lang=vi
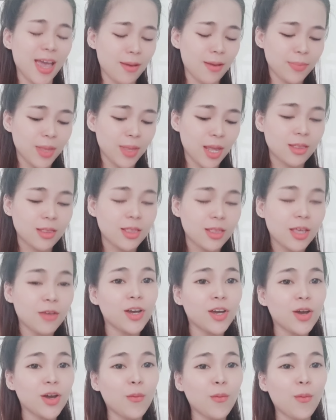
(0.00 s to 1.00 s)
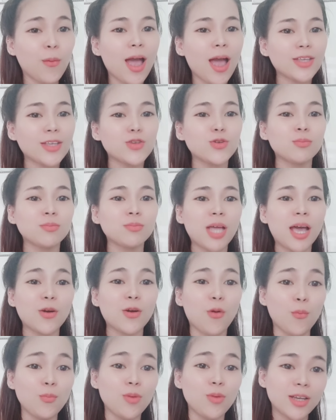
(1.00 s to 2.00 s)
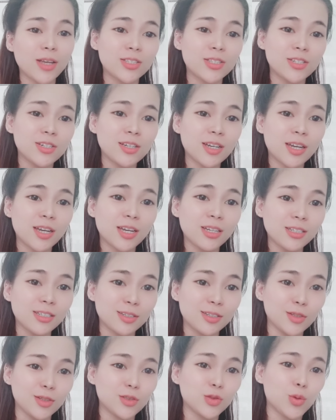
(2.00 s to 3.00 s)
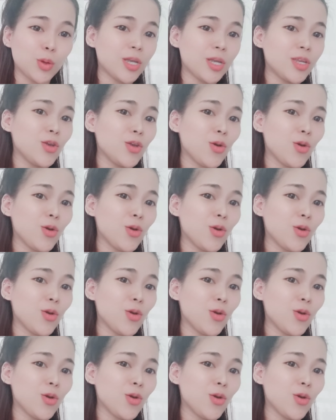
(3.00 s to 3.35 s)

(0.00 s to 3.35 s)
thì tất cả chúng ta cũng đã chứng kiến hậu vệ của cô hai